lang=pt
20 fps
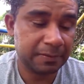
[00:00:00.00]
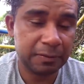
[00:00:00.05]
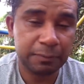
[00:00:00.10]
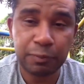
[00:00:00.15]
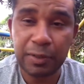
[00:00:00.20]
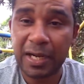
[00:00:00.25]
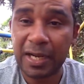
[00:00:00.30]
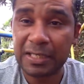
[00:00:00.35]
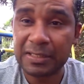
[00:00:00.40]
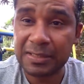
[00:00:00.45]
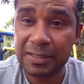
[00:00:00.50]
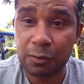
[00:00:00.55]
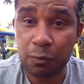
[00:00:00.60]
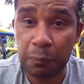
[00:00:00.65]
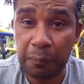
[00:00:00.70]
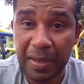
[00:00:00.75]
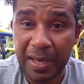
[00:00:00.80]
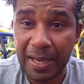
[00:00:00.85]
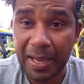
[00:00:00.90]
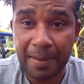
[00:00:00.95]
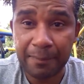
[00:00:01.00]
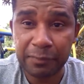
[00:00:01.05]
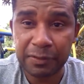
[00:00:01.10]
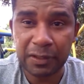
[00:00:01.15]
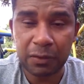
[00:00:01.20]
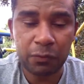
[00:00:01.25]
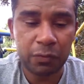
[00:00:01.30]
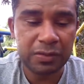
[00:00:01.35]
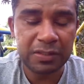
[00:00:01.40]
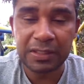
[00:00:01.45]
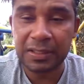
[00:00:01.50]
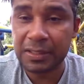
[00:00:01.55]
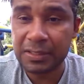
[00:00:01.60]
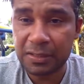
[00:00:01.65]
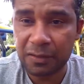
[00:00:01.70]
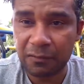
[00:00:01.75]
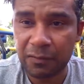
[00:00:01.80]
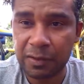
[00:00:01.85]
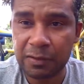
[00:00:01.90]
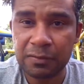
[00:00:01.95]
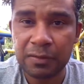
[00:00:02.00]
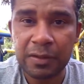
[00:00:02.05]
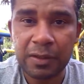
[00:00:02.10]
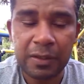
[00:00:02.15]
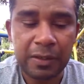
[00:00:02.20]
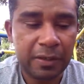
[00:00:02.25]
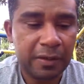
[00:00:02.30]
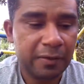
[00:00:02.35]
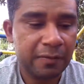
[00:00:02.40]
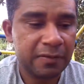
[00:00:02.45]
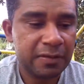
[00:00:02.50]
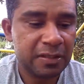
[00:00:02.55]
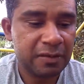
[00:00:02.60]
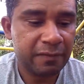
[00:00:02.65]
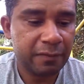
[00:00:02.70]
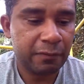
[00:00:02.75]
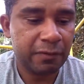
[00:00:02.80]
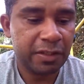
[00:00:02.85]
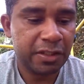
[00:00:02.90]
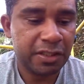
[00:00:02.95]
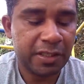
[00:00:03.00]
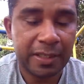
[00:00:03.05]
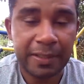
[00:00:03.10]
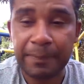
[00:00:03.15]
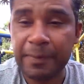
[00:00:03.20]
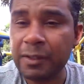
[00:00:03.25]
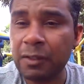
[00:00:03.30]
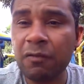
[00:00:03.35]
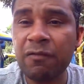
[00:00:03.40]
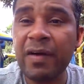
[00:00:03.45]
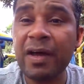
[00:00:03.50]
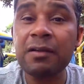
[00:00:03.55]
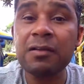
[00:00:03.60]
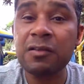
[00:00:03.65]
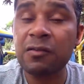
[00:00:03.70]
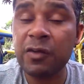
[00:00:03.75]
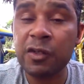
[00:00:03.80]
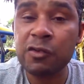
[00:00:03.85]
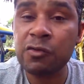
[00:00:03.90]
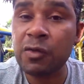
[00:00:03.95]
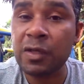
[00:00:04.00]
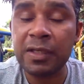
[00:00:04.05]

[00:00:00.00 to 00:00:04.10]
Se por acaso você não pegar muita coisa aqui nesse vídeo, você vai deixar aí. Porque tem vários vídeos